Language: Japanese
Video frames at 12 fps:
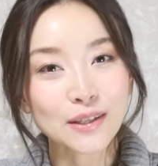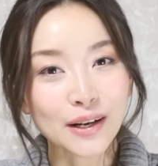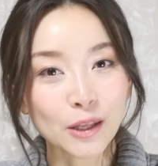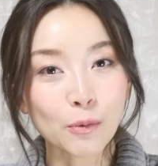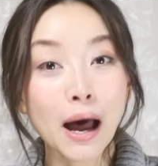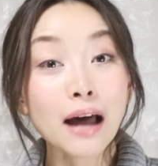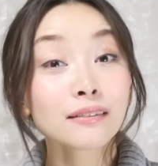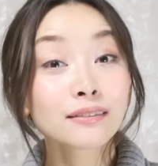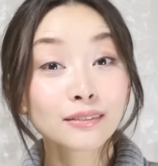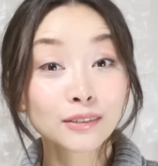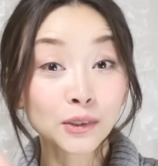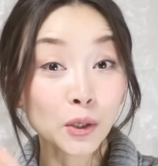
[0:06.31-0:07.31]
それでは、
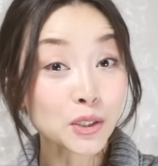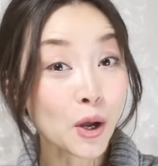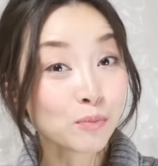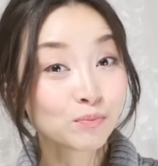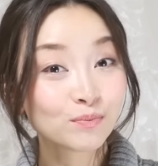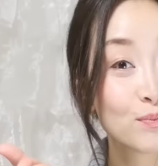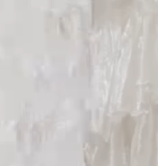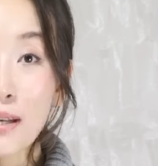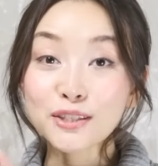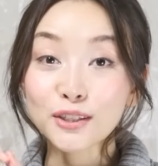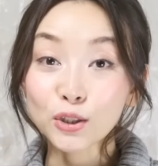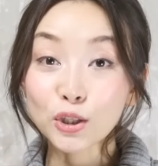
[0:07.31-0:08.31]
どうぞま
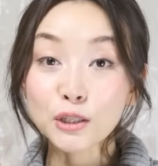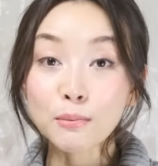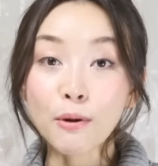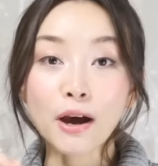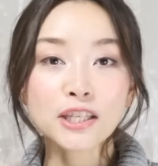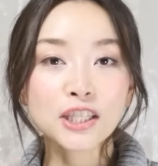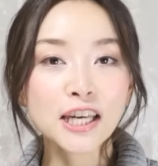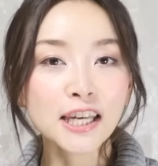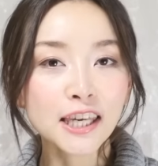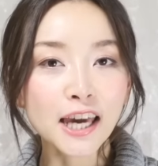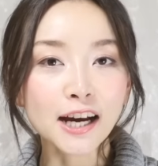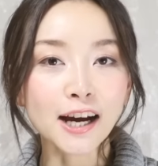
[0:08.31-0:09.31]
ず1つ目は
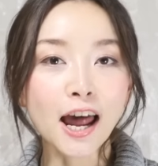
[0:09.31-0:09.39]
スキンケアか